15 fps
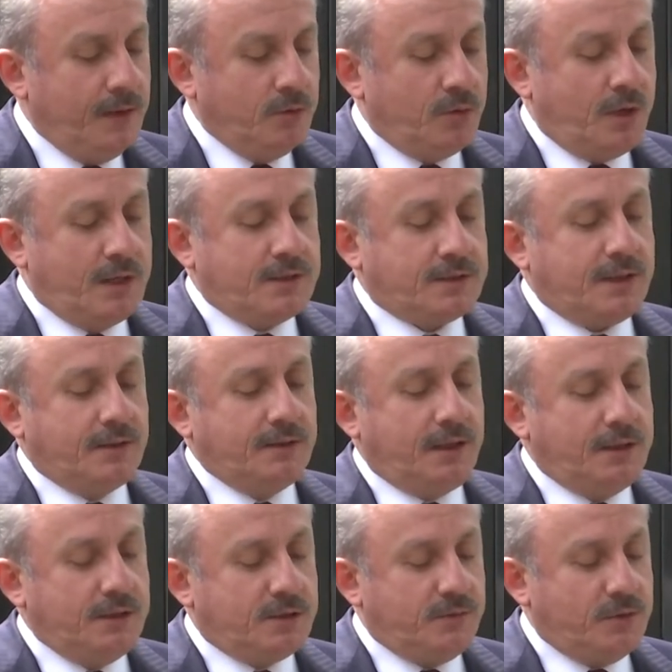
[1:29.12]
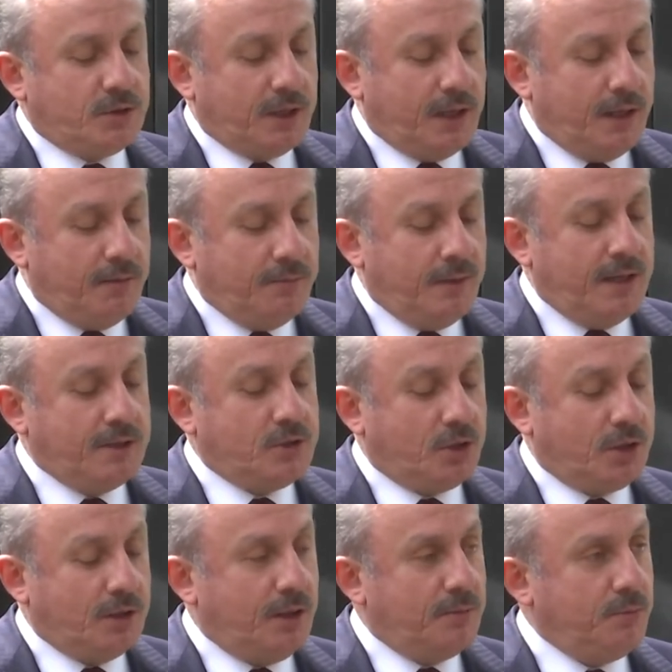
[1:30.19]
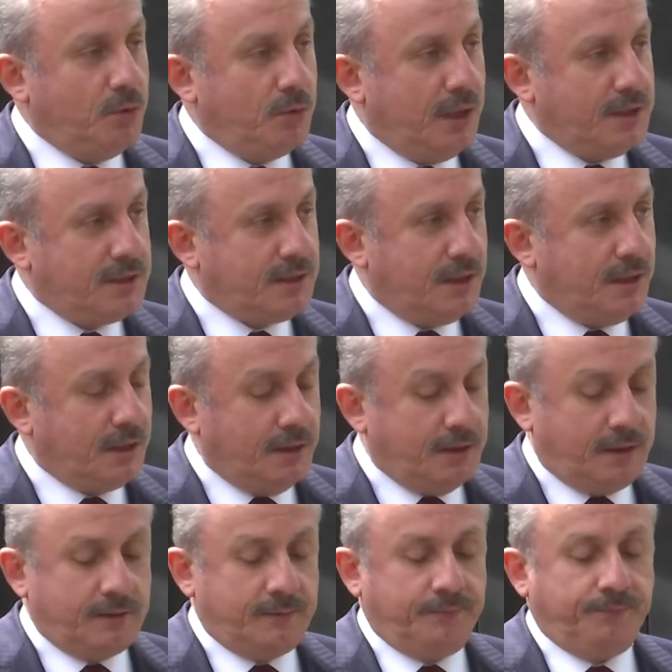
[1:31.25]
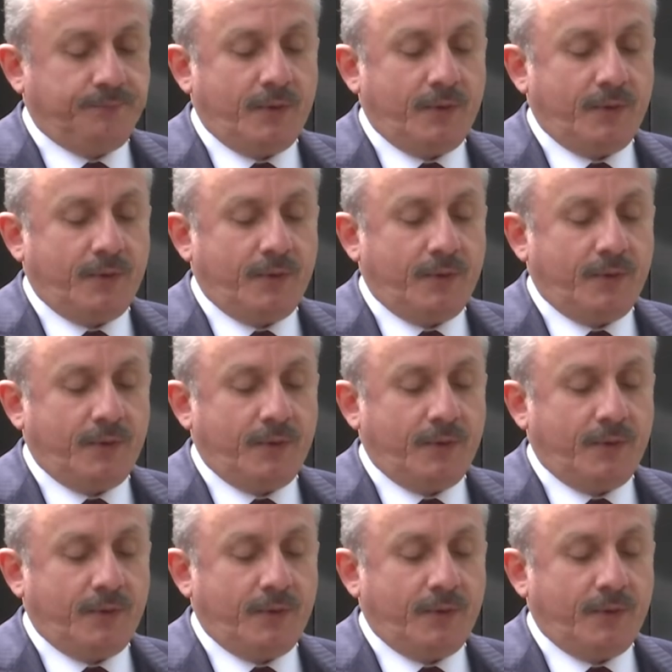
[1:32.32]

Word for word: Yunanistan'dan İsviçre'ye, Belçika'dan Bulgaristan'a kadar